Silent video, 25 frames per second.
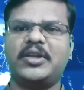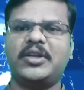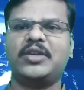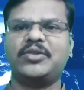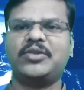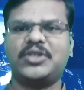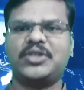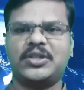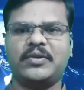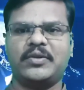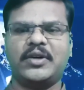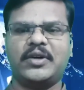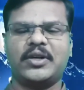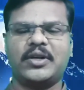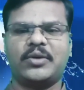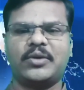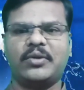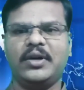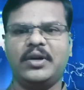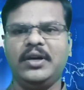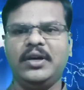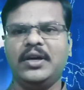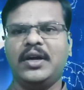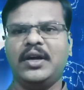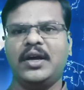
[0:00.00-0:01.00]
మధ్య వచ్చిన వారికి
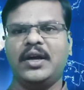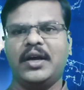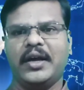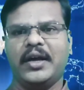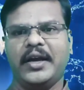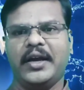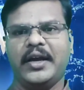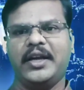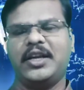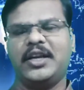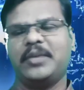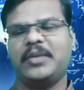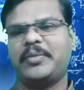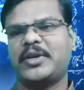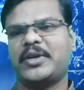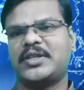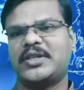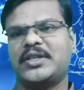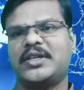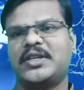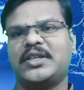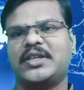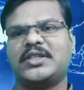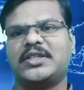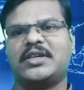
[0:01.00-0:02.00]
కూడా ఎయిటీ
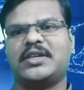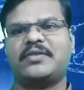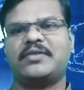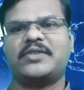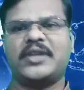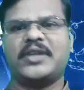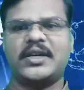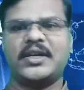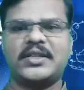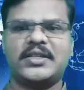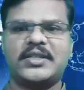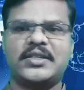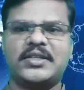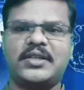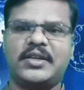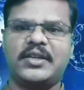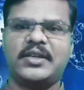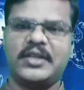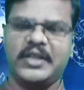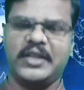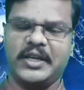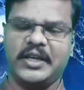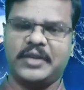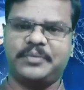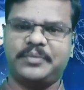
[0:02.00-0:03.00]
పర్సెంటేజ్ ఆఫ్ ఛాన్సెస్
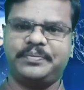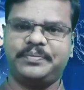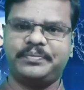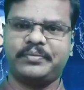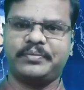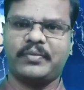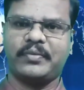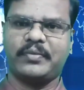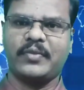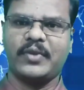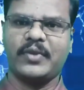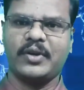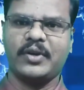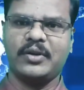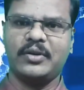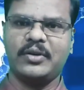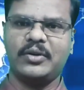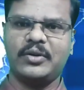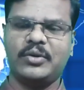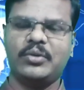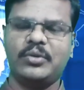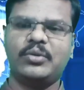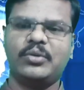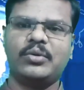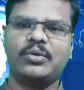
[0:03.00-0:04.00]
ఆర్ దేర్
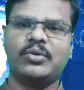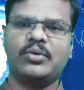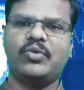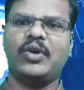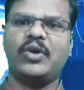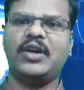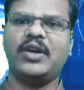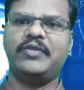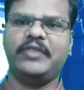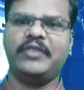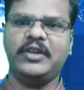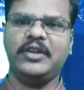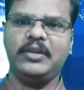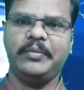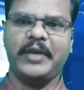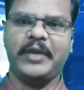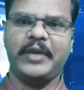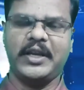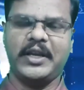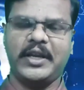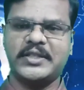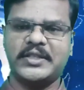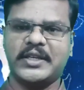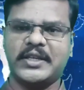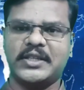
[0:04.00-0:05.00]
టు క్వాలిఫై ద
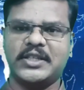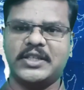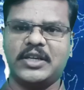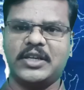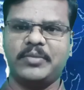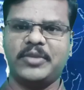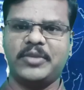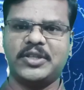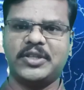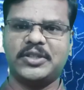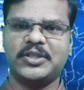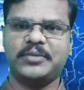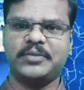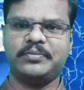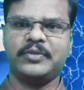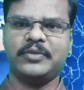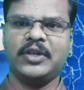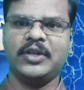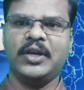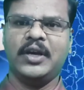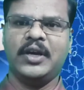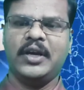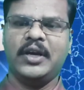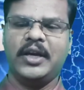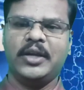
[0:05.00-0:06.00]
మెయిన్స్ ఎగ్జామినేషన్
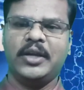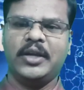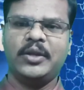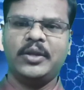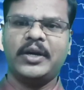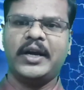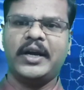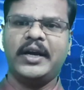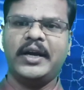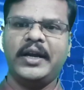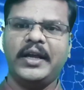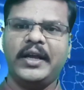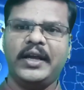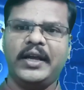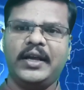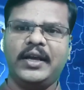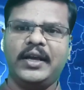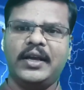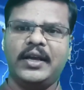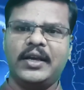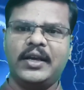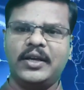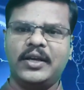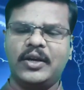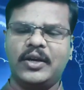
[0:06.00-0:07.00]
ఎందుకంటే
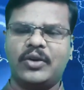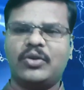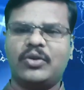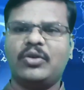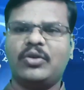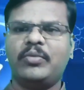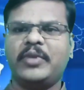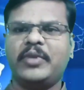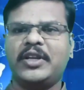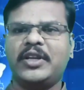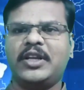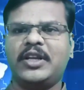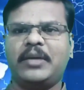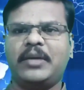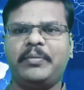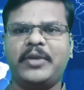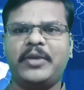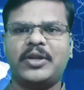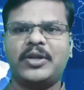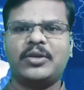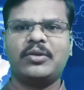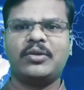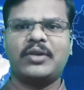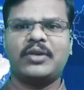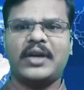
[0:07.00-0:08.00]
ఎక్కువ మంది
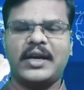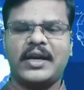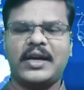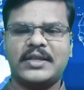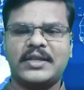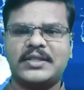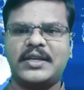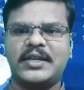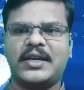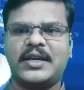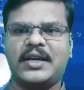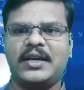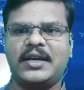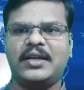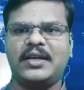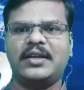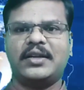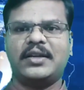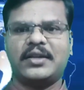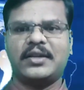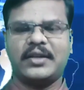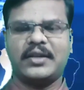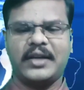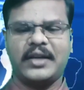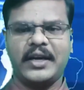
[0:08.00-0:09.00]
అభ్యర్థులు రాస్తారా
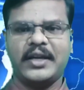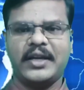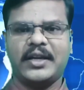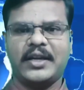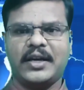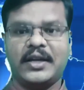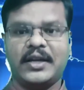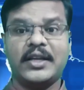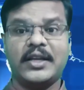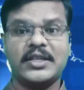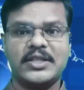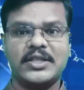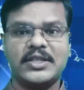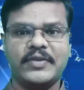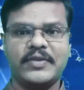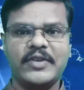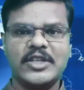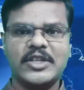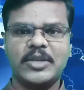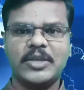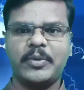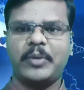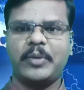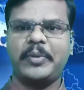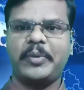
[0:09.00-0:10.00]
రాయరా అంటే
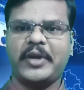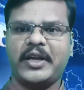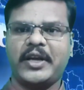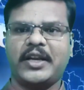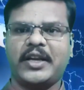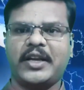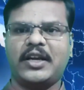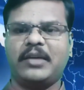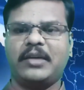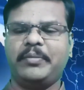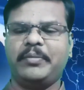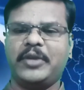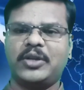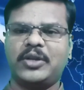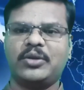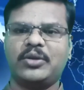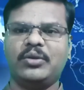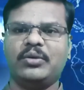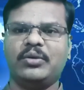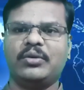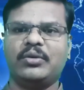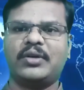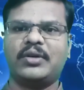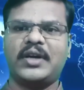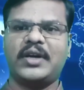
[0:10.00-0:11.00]
సివిల్స్కి ప్రిపేర్ అయిన
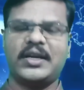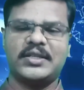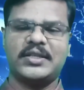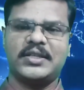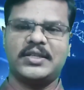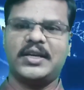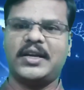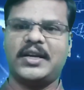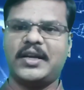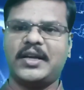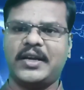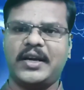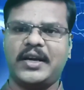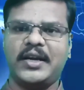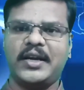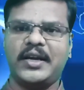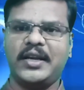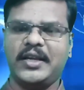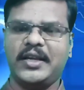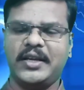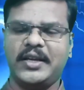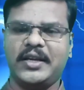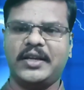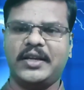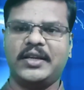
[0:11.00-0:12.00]
అభ్యర్థులు రాస్తారా
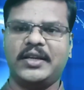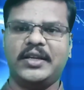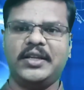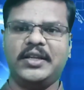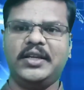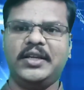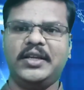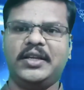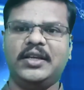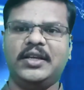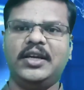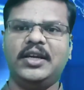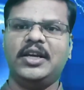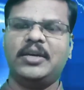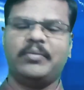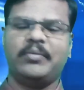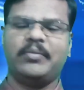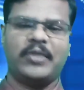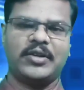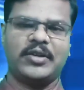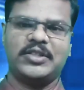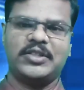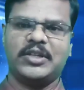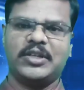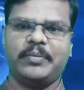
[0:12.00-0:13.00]
రాయలేదా అనేది
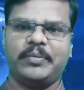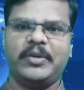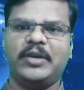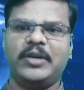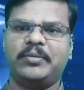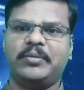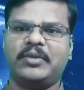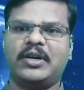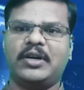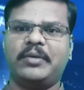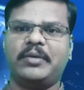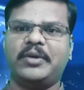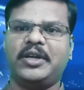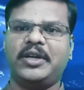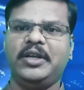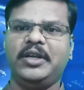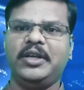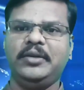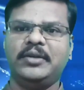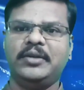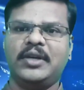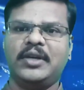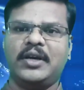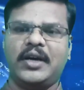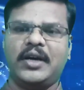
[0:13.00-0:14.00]
మనం చెప్పలేము కాబట్టి
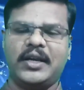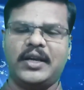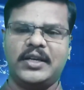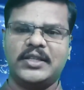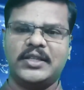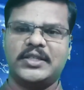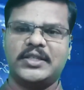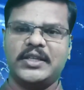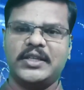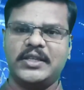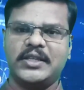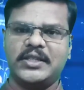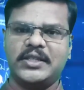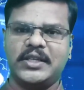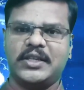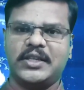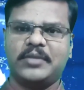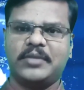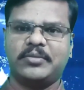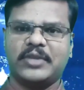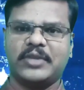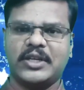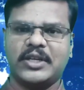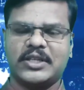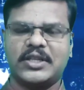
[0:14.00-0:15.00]
అది డిసైడ్
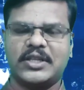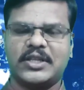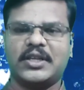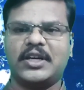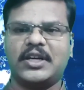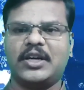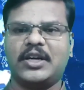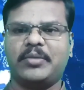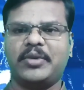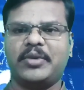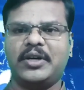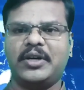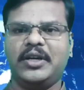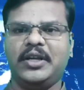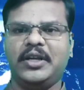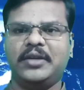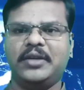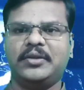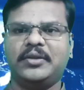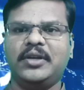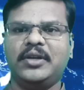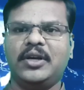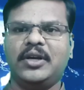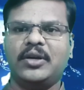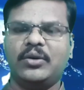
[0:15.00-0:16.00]
చేయడం కష్టం కాబట్టి
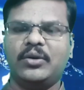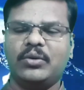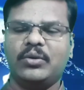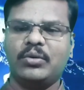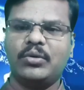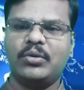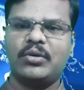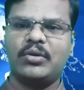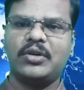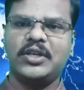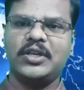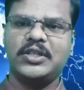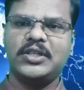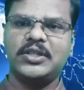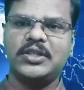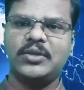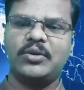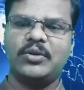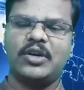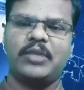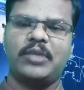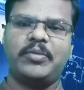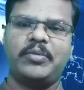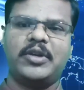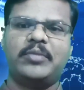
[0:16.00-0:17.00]
నూరు నుంచి
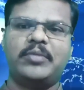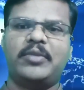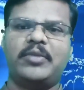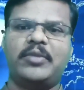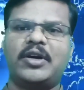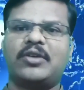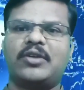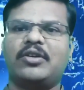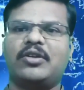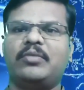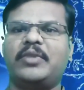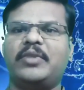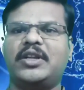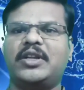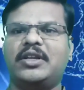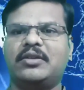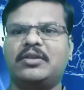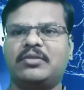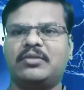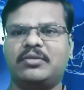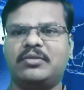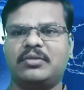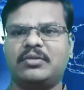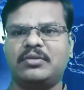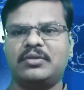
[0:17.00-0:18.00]
నూట పది మార్కుల మధ్య
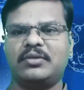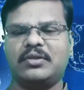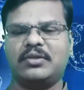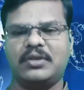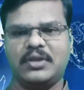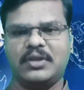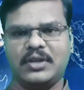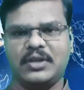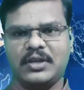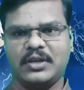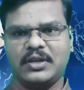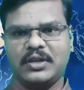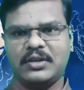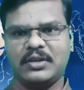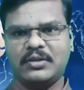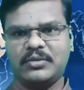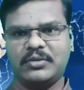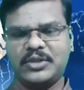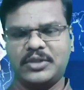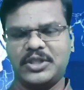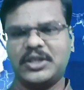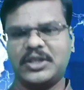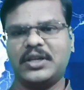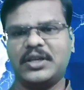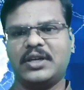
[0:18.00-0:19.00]

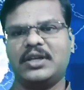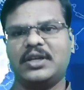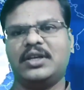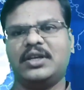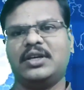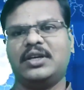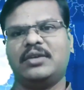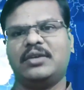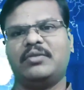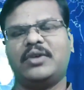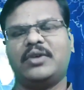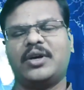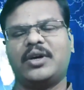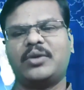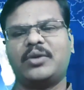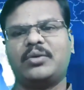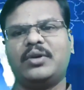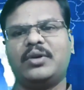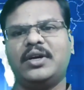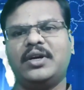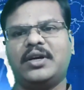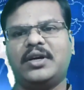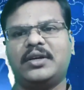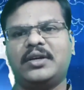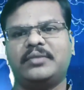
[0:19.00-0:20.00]
వచ్చిన వారు
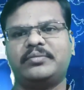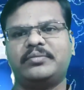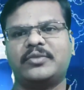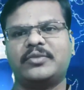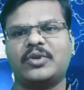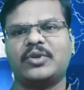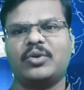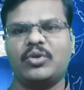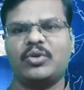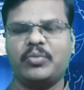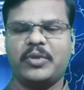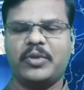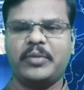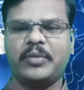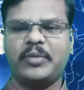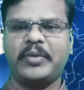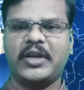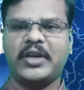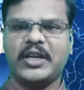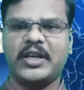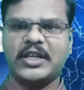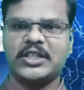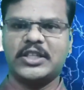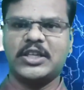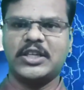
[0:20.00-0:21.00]
కూడా గ్రూప్
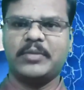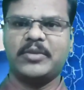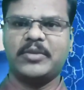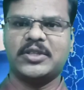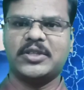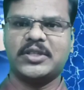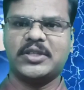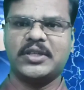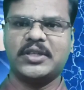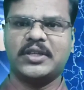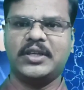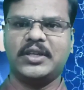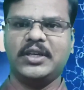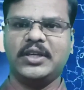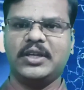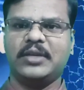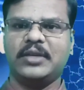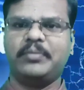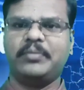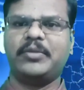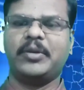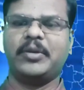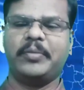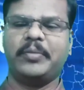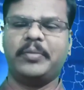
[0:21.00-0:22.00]
మెయిన్ ఎగ్జామినేషన్కి
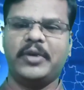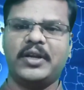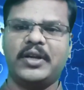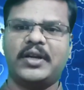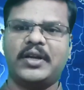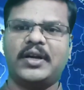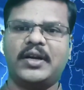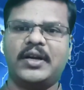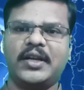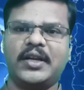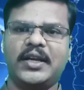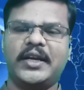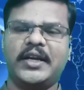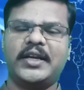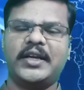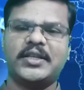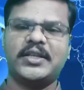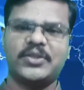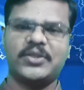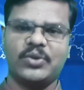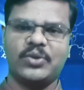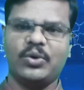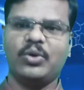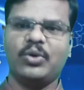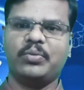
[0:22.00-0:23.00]
ప్రిపేర్ కానీ
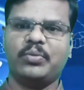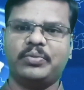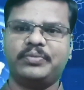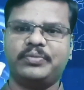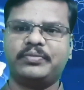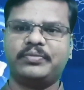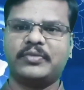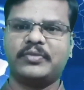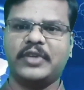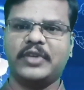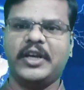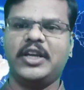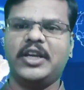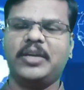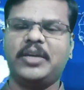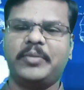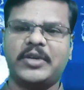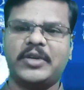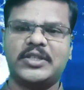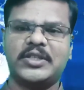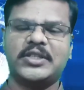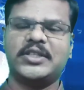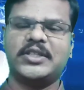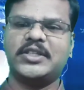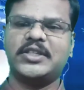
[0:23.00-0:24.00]
లెటర్స్ హోప్ ఎయిటీ
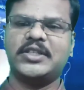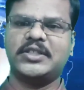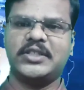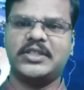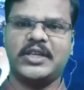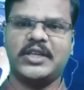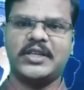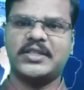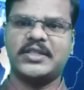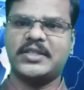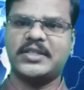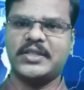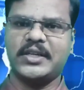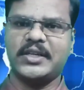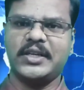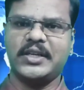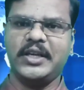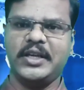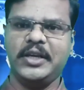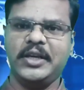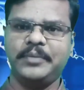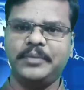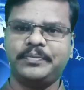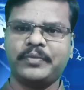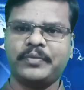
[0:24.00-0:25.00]
పర్సెంటేజ్ ఛాన్సెస్
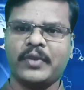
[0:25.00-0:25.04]
అంతే